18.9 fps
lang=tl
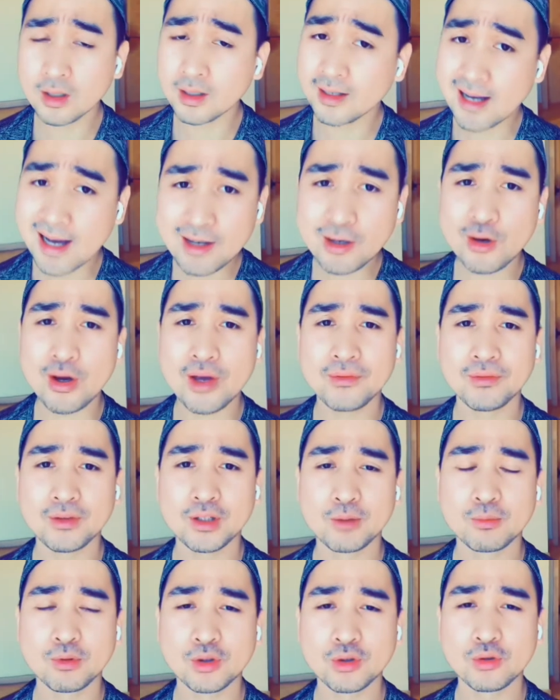
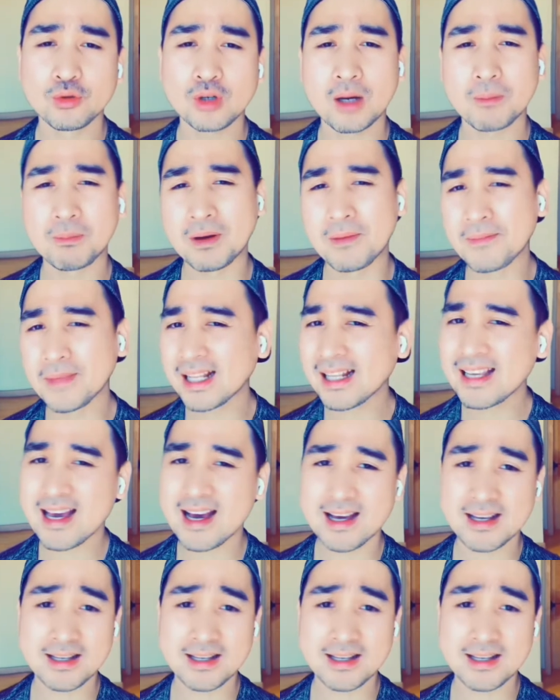non-OFW, kapamilya,